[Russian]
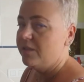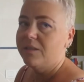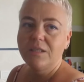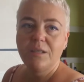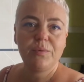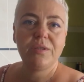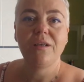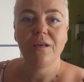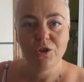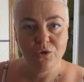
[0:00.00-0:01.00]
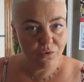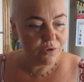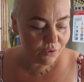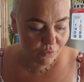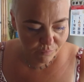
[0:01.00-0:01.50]
рецепт. Так что
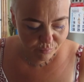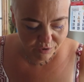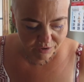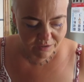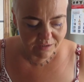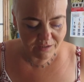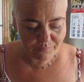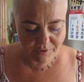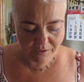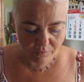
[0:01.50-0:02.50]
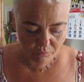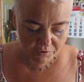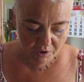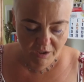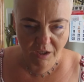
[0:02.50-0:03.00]
скоро будет рецепт вот
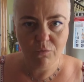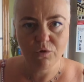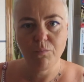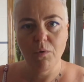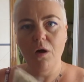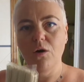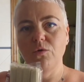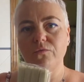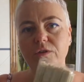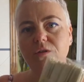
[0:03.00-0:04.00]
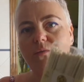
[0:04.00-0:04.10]
таких вот макарон. Вы